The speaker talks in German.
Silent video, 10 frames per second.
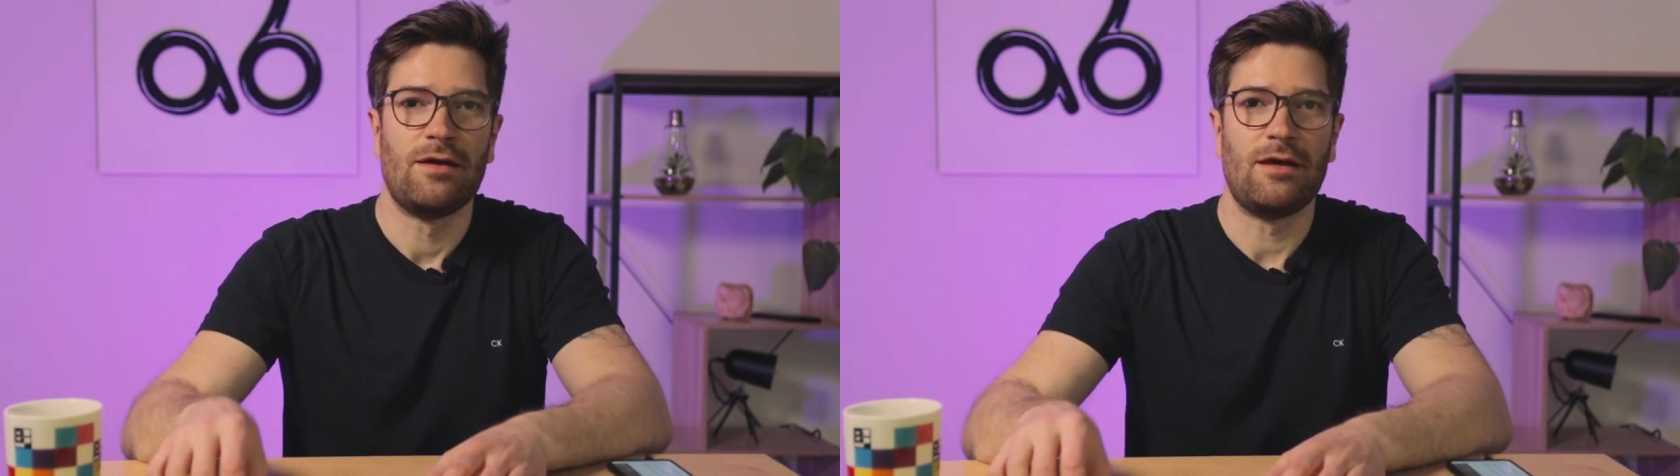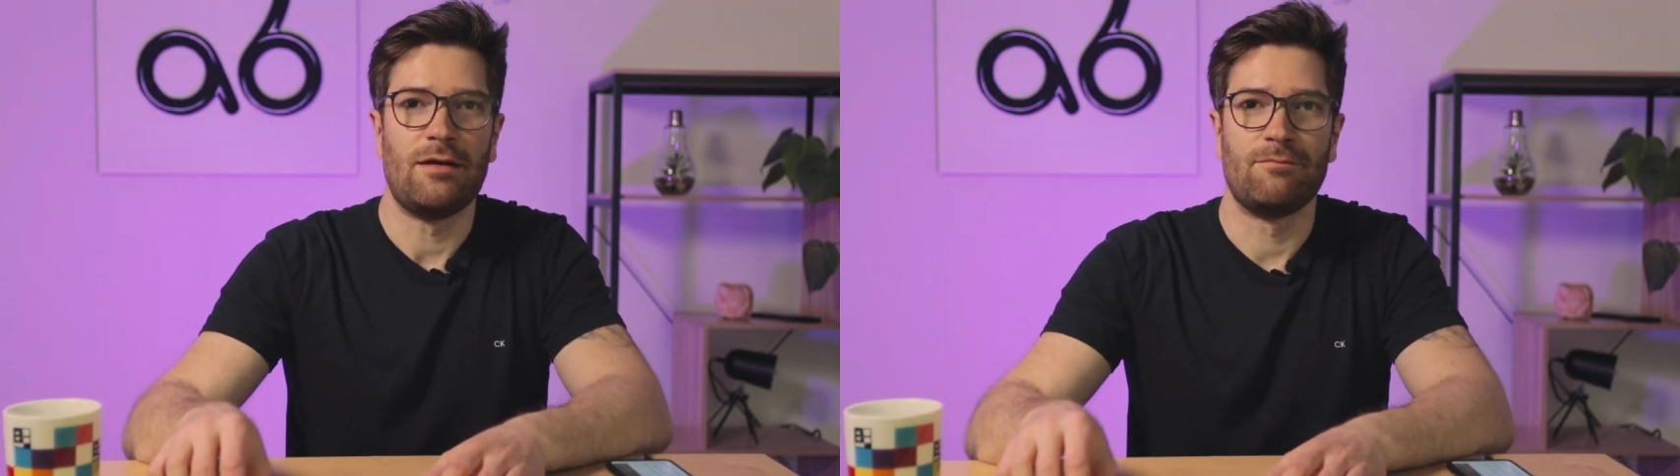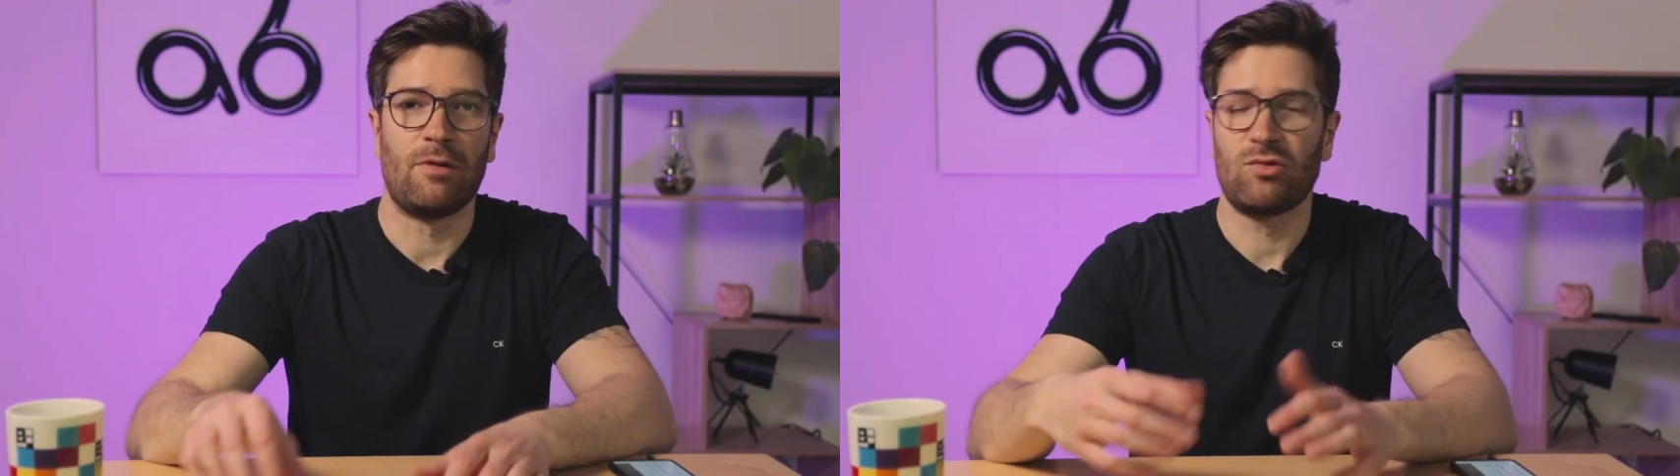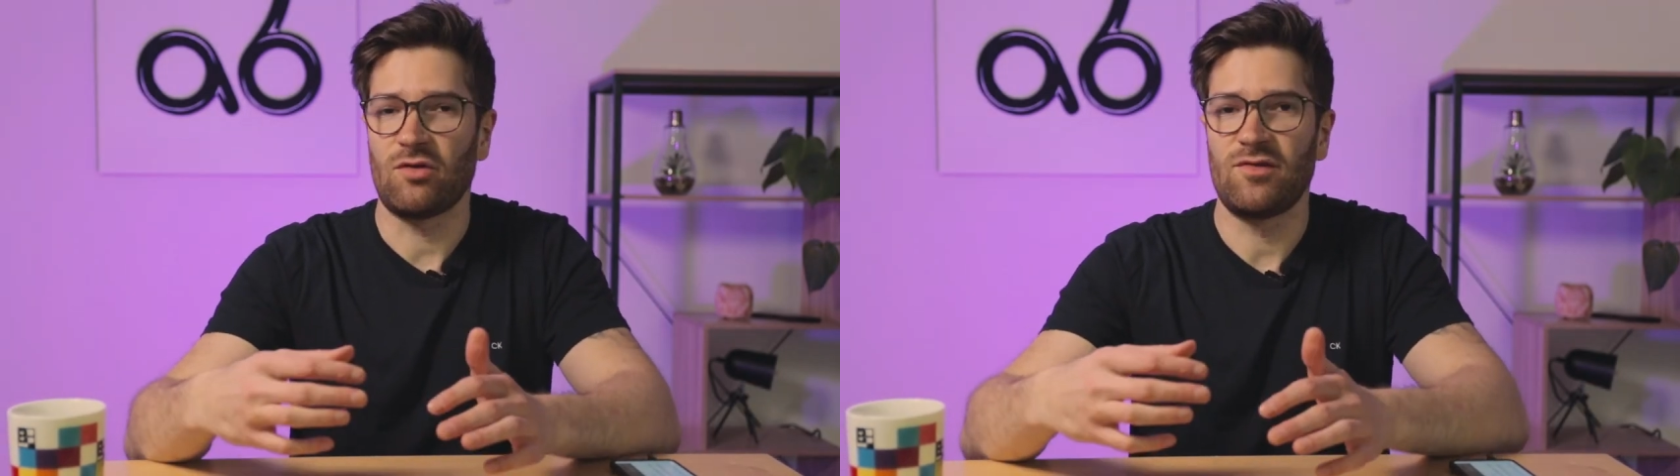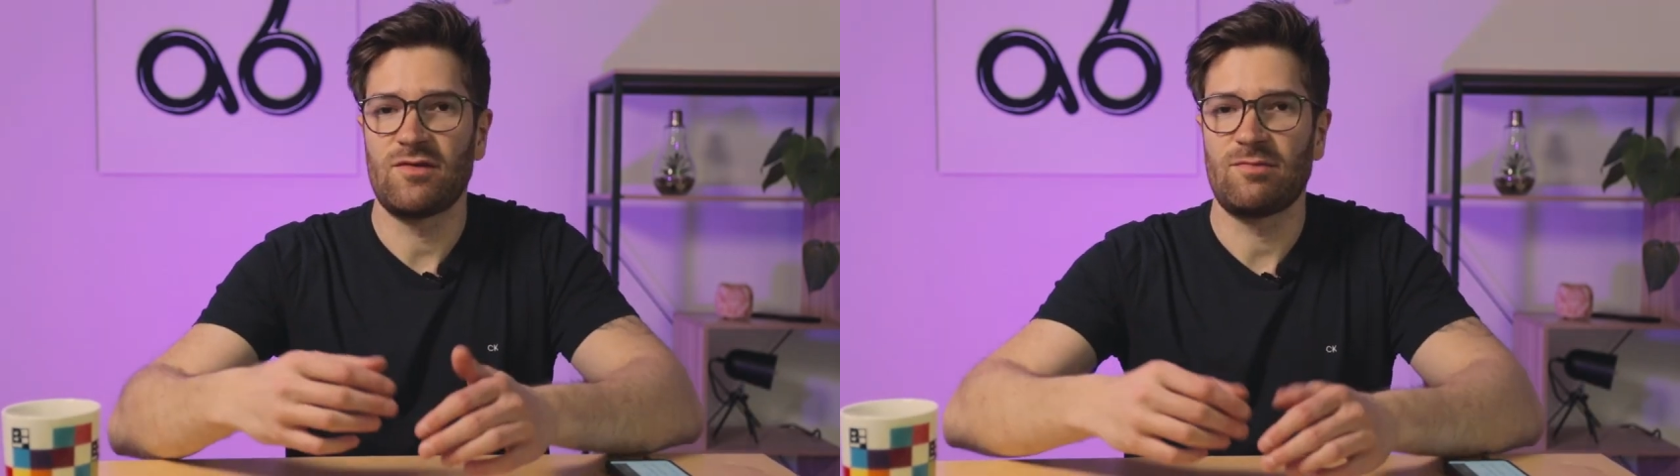Ähm, man muss
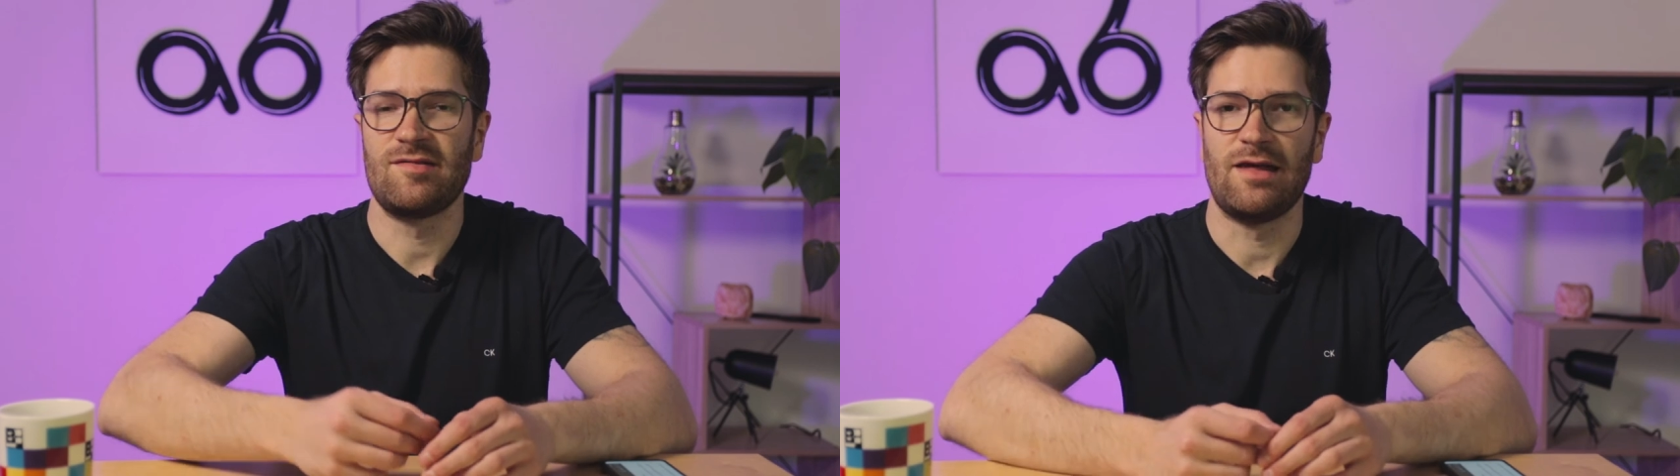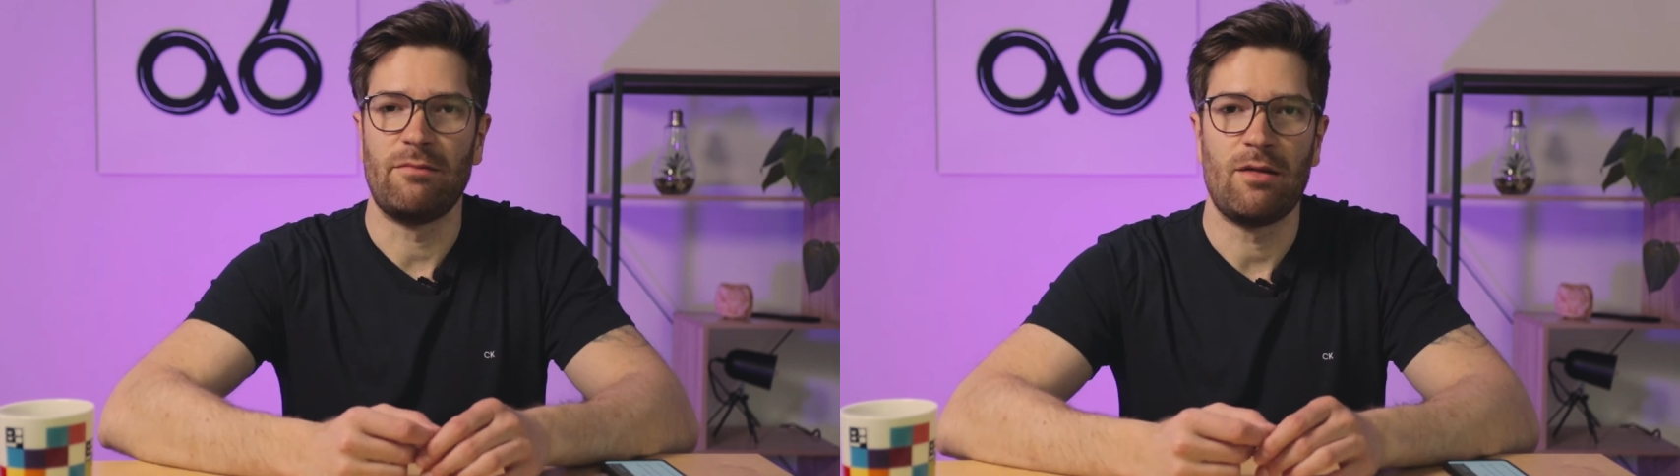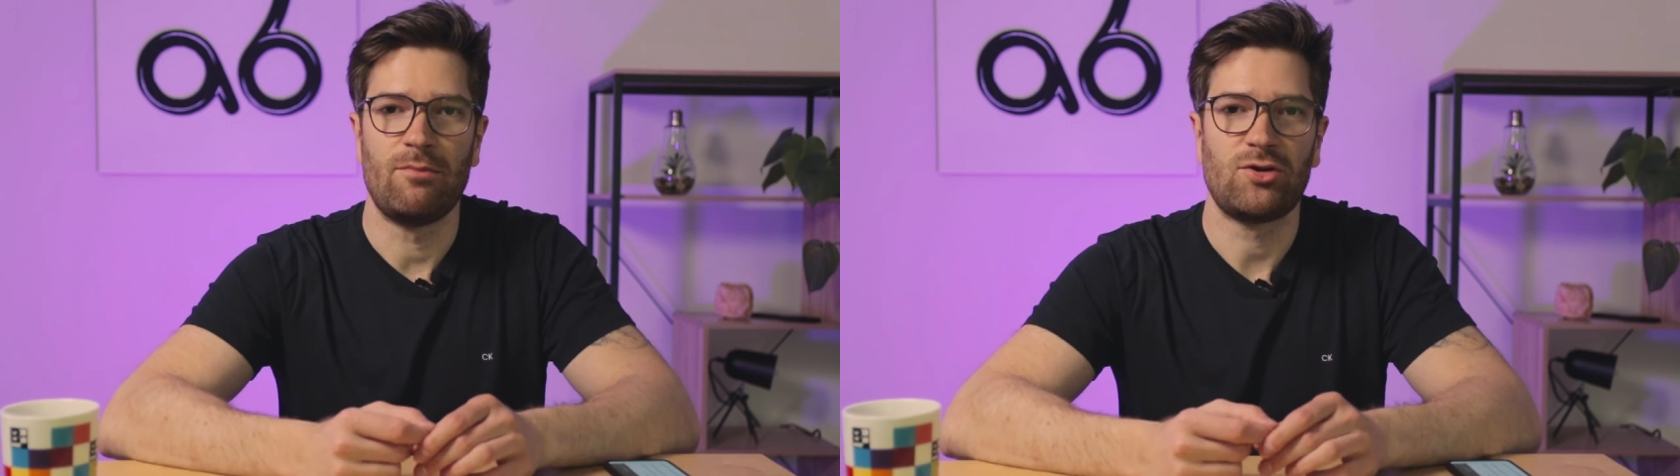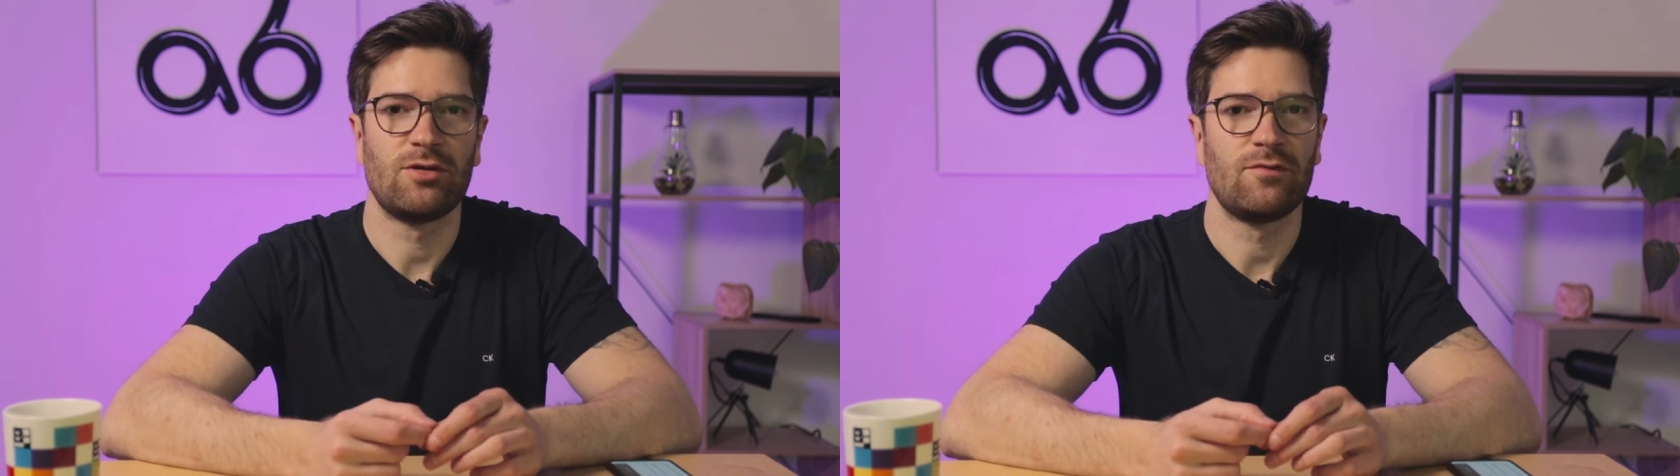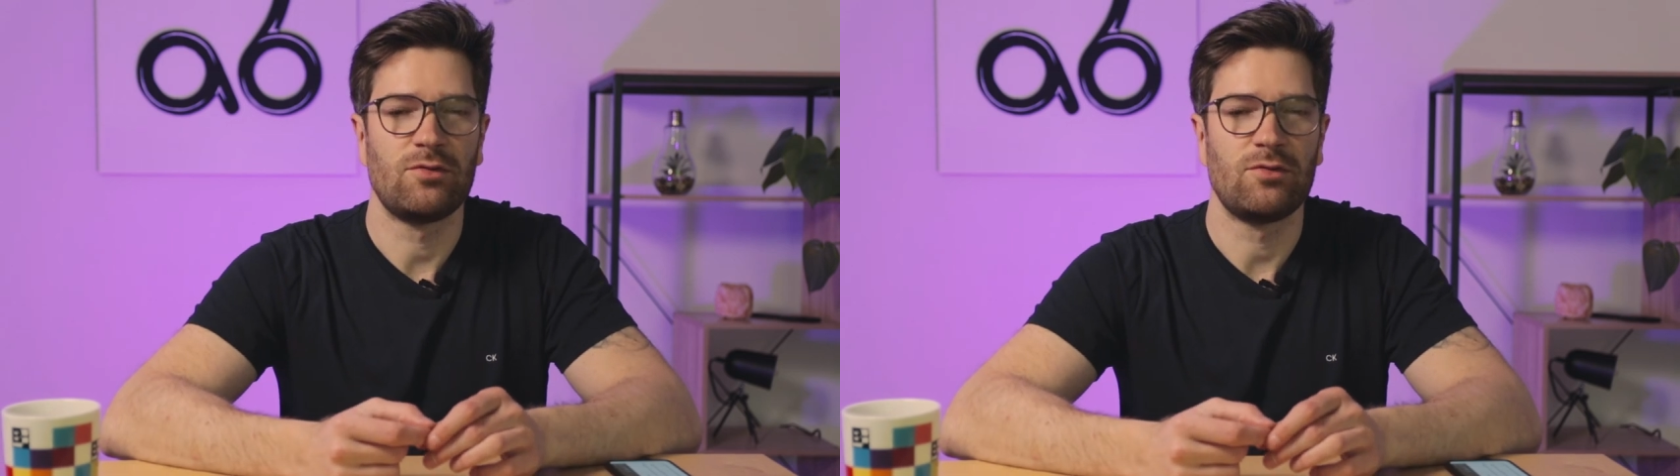auch wissen, was man selber möchte